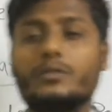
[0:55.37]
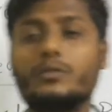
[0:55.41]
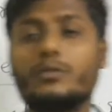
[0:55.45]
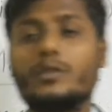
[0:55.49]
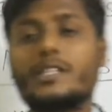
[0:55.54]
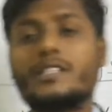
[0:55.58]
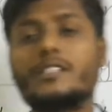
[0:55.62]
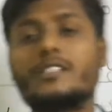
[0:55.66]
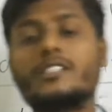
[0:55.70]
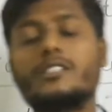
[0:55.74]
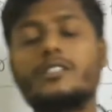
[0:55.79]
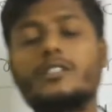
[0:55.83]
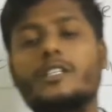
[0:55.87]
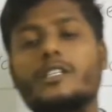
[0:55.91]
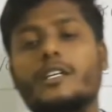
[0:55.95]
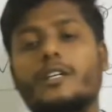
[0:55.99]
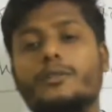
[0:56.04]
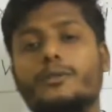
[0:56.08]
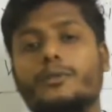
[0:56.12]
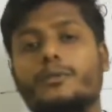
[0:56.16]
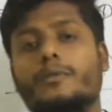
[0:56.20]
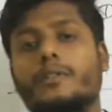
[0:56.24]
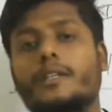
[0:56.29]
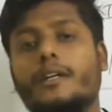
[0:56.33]
सूरज किस
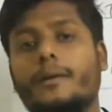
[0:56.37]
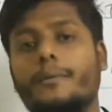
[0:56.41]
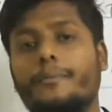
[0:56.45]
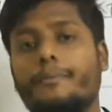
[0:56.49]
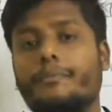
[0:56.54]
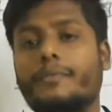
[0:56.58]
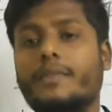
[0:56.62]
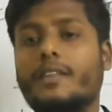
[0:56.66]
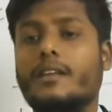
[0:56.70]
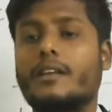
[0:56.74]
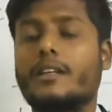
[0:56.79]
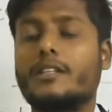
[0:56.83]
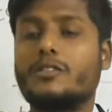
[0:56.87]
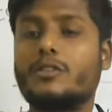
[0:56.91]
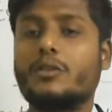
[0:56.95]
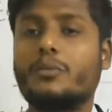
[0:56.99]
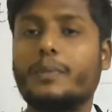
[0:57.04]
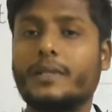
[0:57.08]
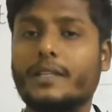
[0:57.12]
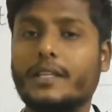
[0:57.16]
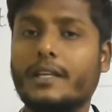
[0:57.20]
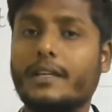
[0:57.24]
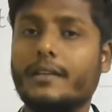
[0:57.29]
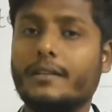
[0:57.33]
दिशा से उगता है किसी
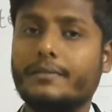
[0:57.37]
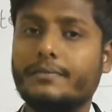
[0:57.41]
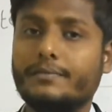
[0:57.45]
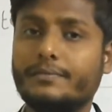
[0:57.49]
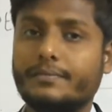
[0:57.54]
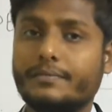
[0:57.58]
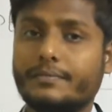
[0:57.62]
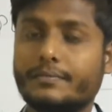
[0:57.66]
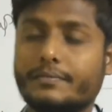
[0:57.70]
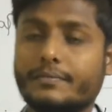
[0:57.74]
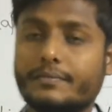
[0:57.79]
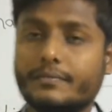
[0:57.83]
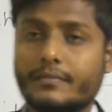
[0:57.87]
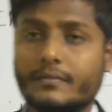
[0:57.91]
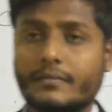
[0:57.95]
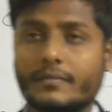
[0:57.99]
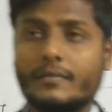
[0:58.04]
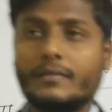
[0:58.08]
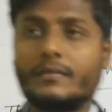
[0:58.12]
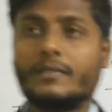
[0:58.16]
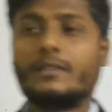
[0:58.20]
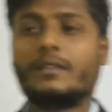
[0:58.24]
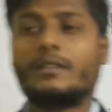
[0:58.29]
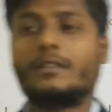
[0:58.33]
को पता है
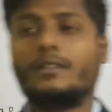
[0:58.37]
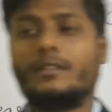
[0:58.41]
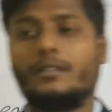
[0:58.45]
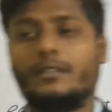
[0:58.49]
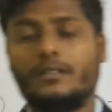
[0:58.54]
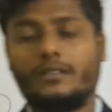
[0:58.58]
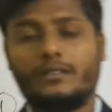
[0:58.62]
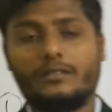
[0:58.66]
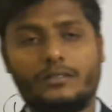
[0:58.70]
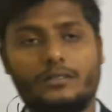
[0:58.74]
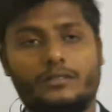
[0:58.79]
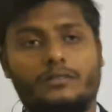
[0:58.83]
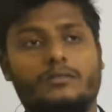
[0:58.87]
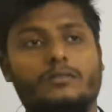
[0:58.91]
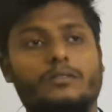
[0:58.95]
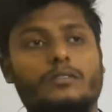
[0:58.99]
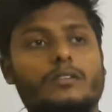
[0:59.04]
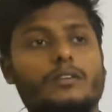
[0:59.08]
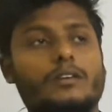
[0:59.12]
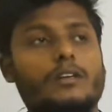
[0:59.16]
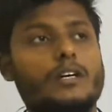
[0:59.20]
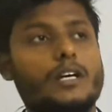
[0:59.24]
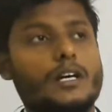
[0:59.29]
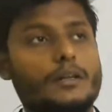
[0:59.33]
चलो
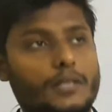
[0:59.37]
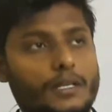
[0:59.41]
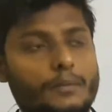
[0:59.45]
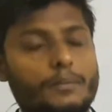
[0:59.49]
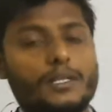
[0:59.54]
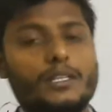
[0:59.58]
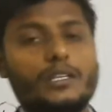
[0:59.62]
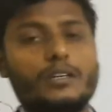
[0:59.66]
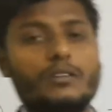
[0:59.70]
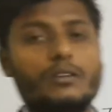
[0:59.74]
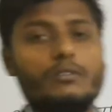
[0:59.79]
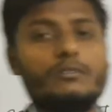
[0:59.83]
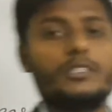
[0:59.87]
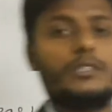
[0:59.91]
नहीं पता होगा